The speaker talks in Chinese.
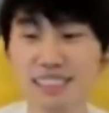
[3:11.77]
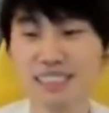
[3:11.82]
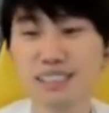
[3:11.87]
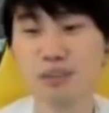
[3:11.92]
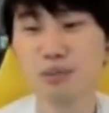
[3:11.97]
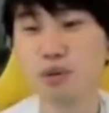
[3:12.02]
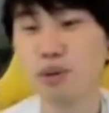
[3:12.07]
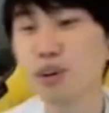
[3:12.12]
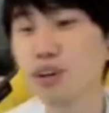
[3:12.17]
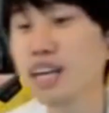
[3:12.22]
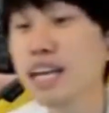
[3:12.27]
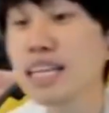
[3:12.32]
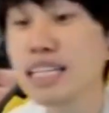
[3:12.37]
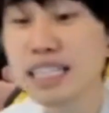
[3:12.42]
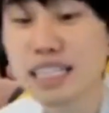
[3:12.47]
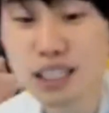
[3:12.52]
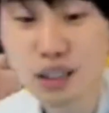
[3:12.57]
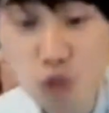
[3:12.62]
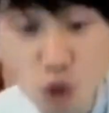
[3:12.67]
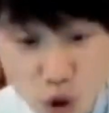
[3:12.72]
我也
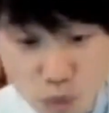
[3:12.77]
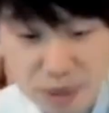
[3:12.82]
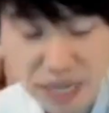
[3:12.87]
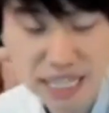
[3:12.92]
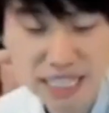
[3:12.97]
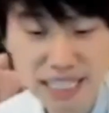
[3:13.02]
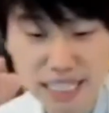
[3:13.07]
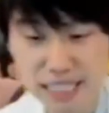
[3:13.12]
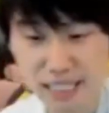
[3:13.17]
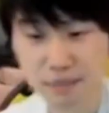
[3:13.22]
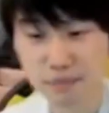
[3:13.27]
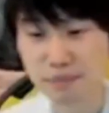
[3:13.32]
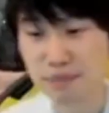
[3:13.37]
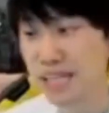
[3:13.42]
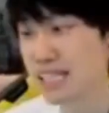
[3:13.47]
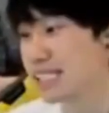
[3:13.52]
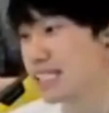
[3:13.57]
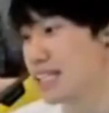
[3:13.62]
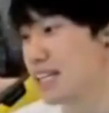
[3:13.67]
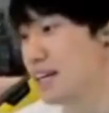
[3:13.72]
赢过别人。
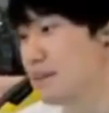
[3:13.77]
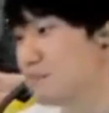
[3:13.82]
别急啊，